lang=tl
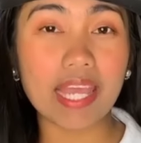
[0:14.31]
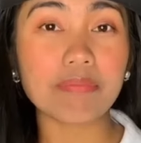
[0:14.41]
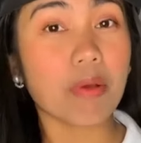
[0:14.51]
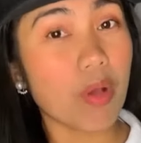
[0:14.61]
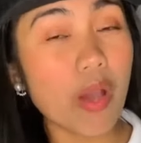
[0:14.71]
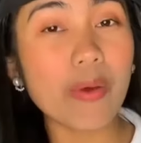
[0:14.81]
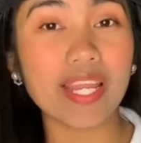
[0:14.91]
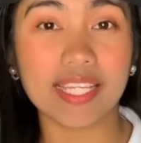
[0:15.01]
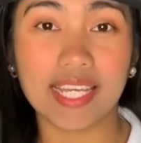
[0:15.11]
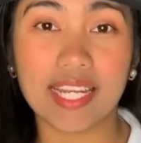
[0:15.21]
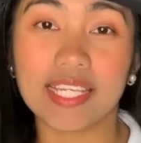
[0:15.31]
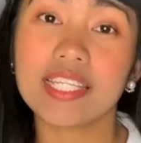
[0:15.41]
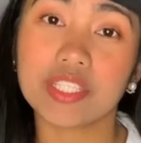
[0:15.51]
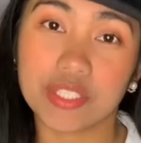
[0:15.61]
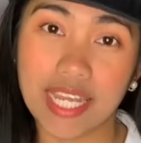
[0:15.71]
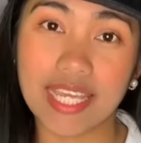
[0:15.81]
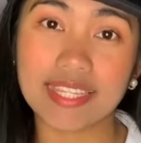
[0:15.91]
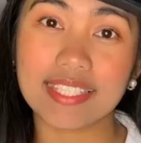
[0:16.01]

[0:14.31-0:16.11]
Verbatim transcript: at mawawalan ka ng internet?